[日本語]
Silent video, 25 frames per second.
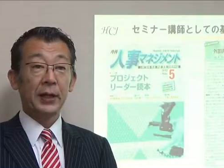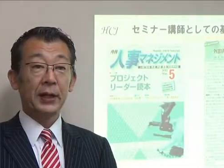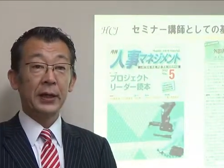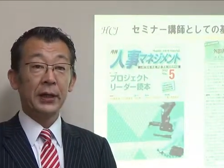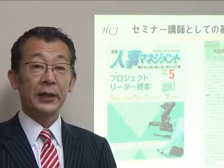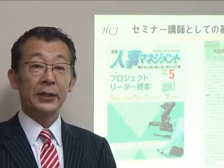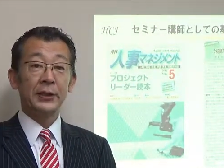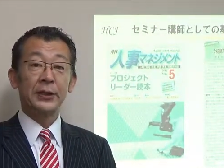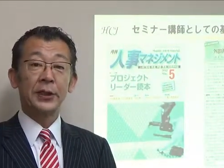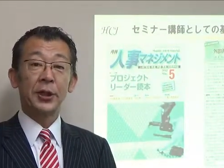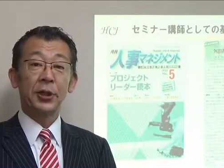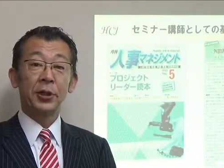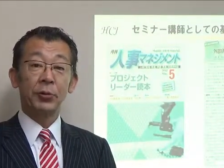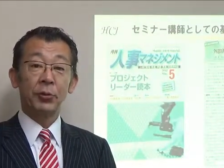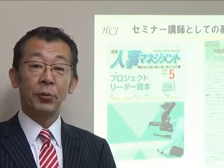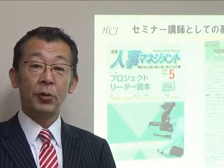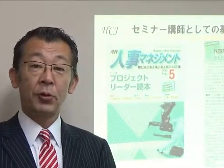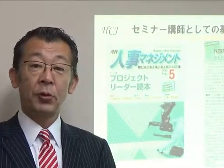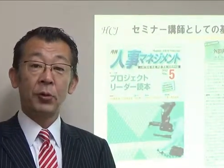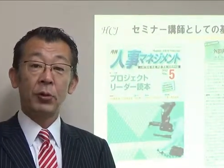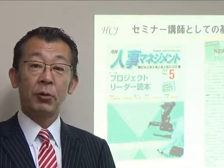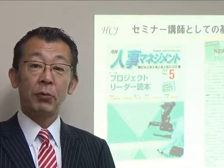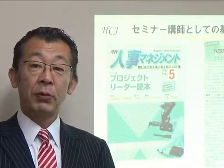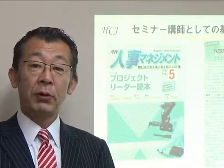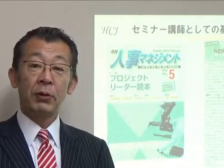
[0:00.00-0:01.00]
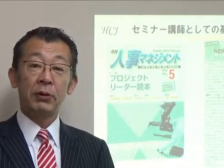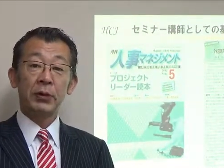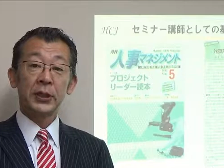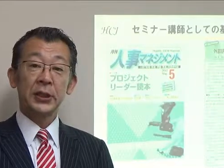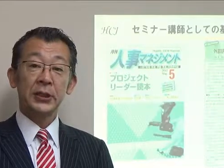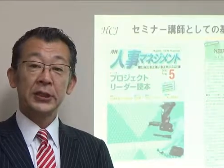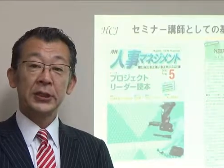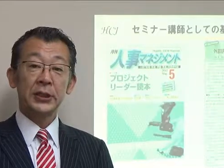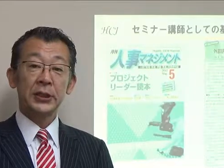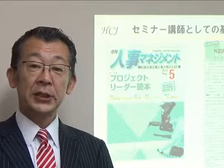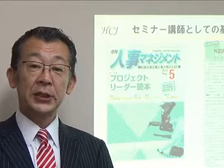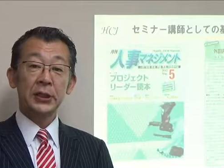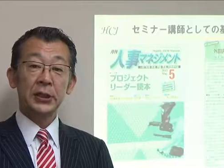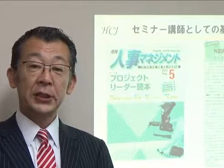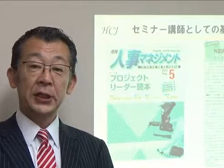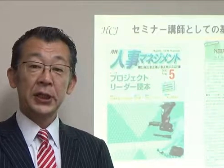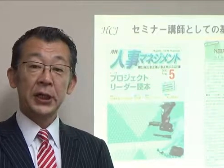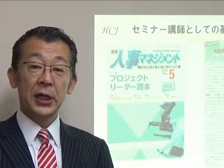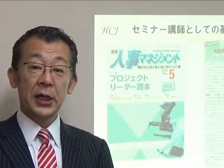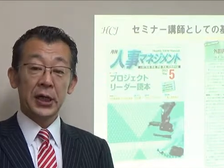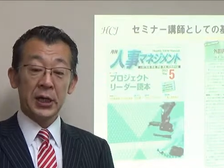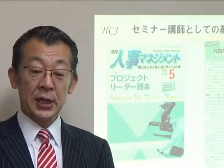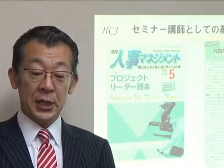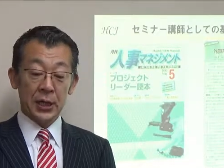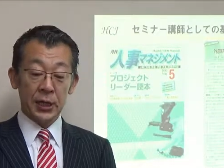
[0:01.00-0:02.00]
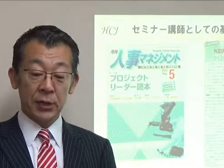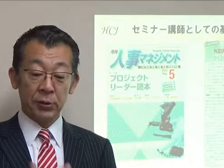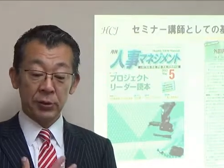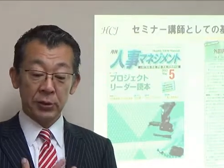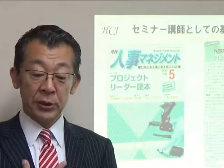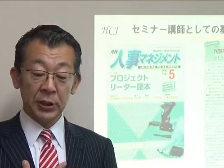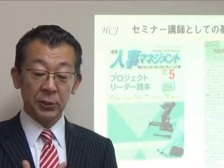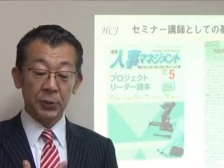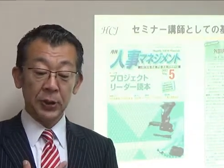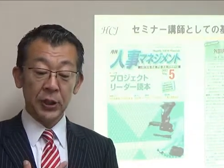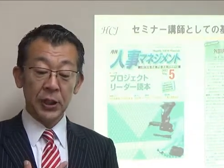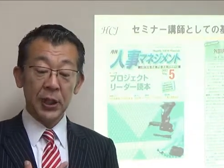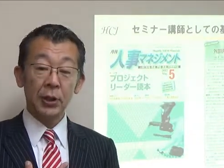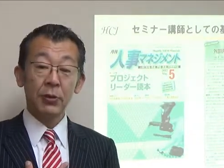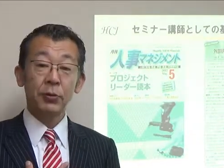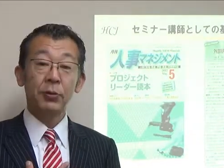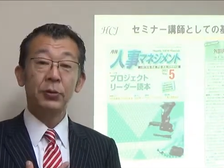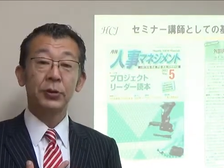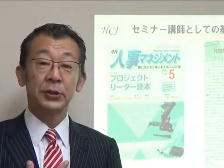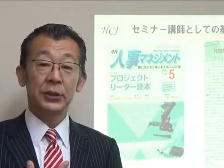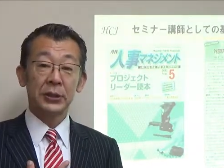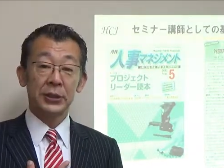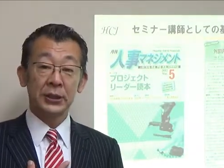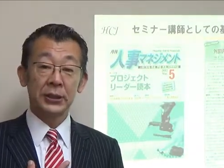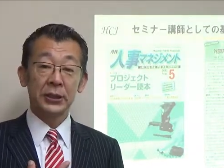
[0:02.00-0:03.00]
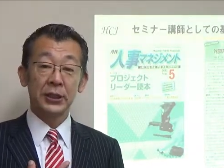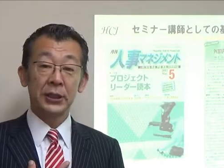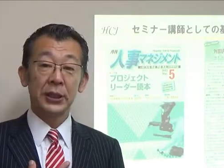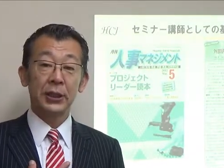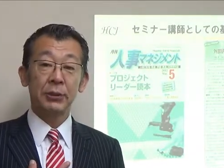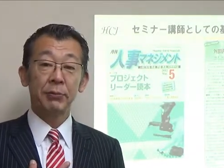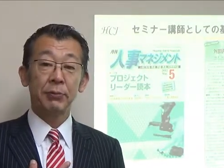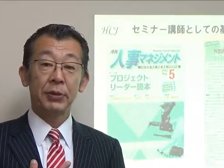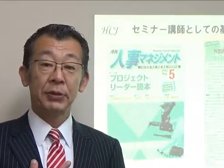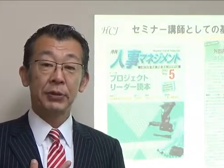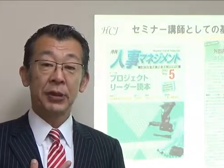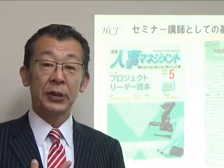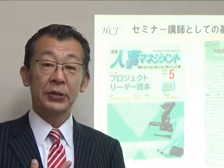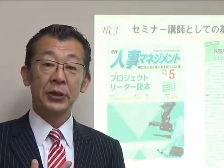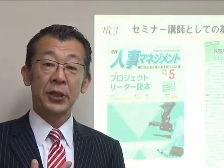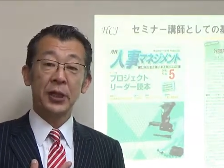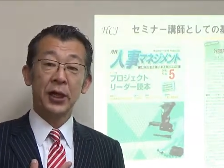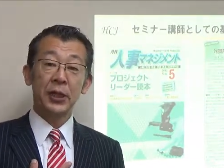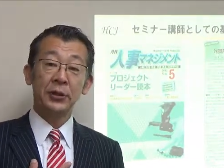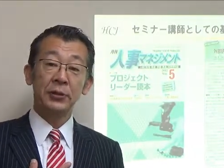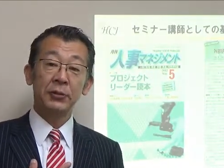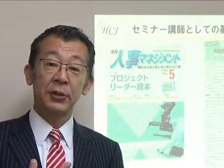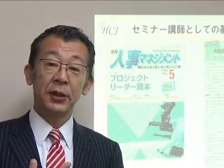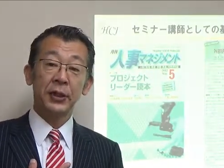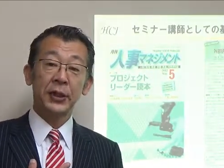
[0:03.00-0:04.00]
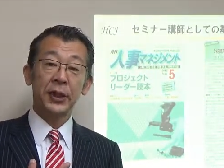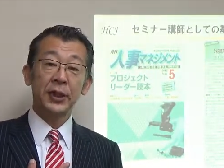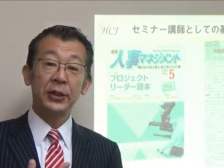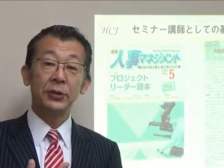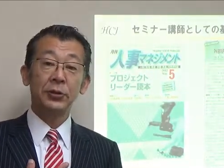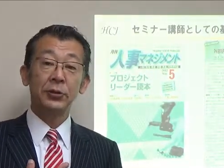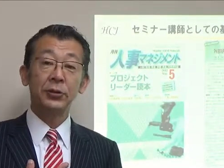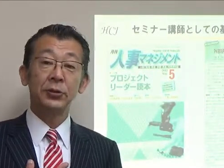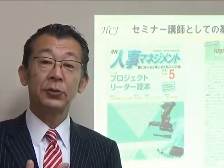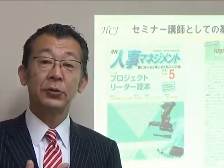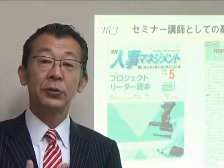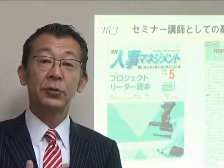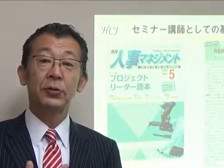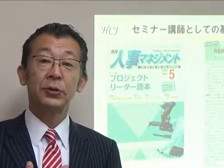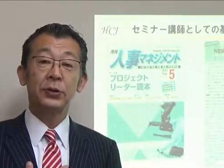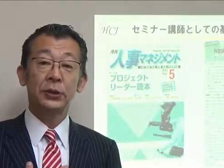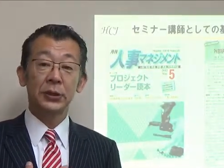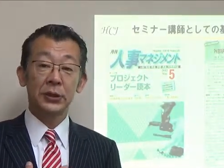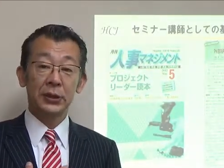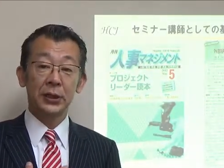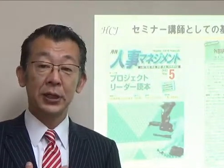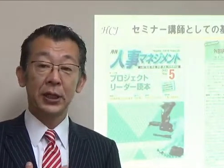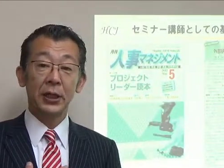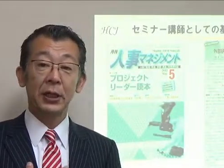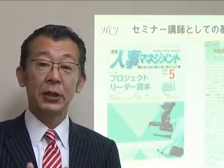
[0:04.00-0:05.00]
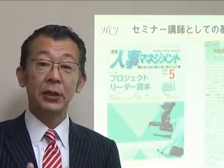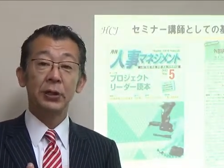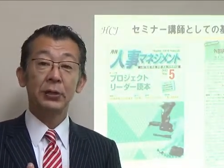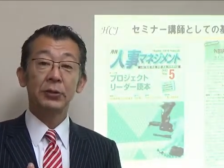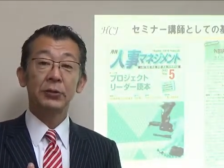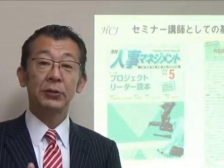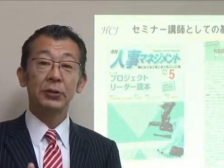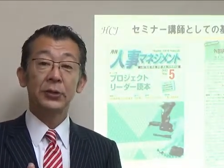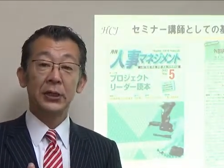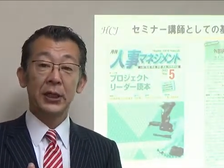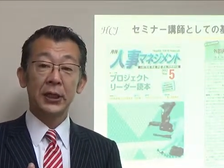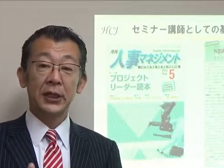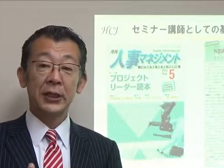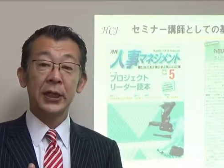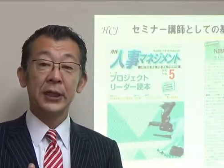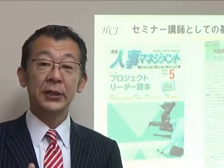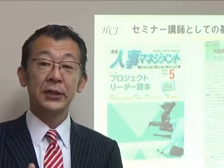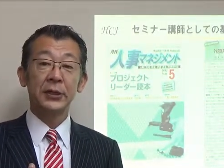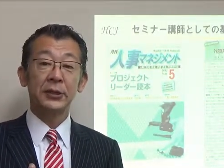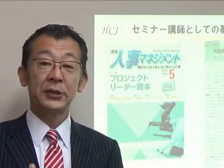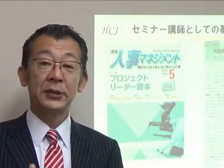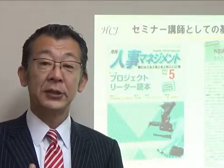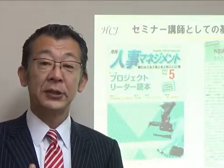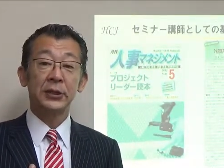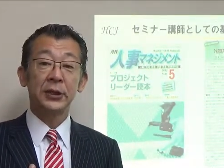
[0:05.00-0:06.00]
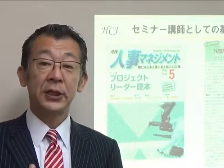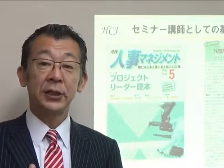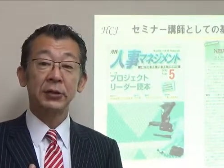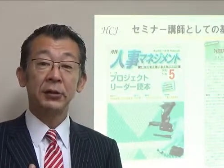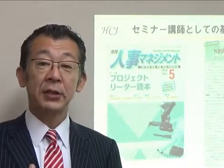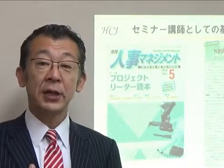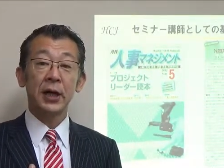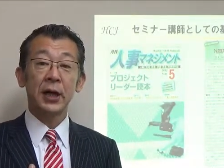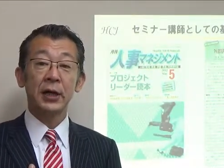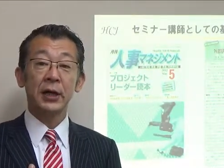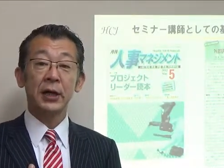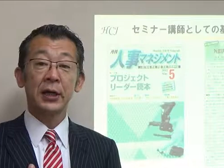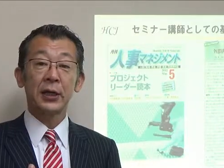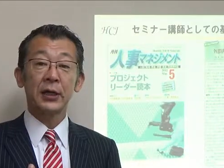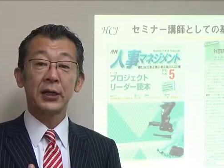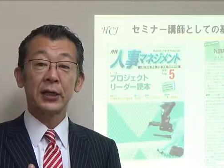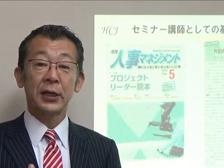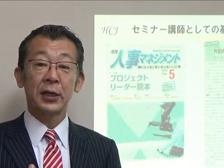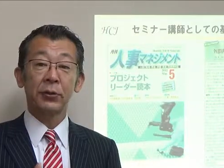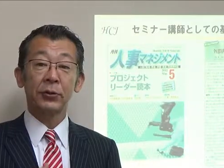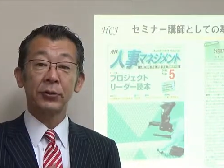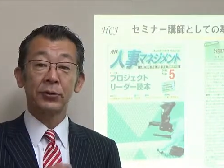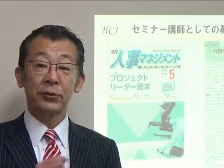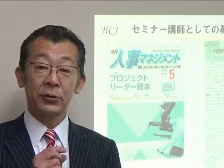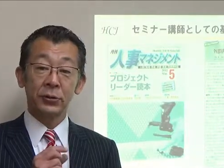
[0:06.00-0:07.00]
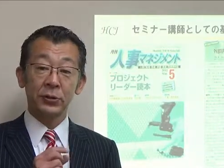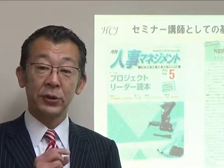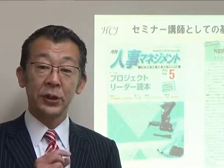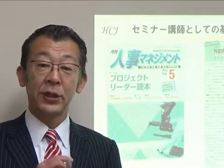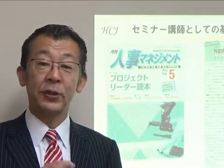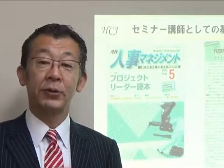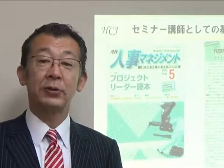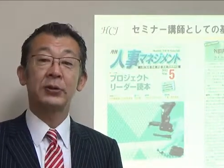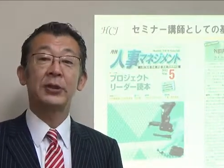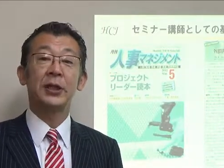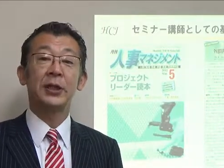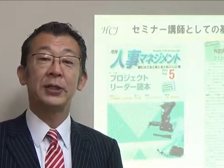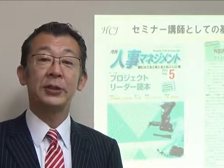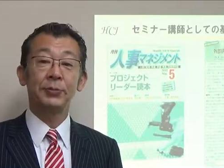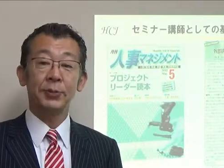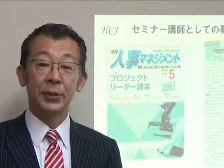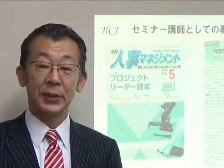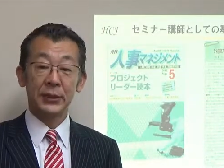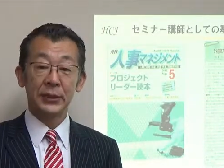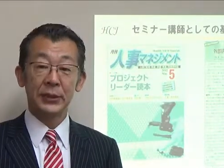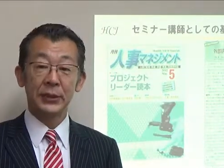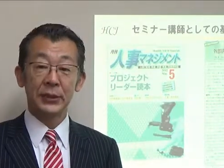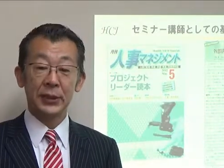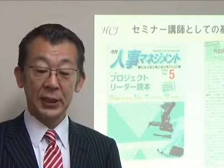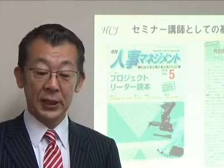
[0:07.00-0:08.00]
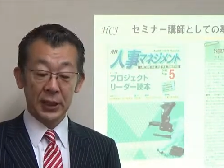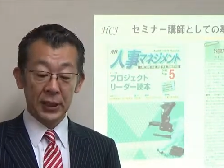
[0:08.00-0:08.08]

なんですけれども、まあ、私があのセミナー講師あとあるあるいは研修講師として大切にしている考え方をちょっとだけお伝えします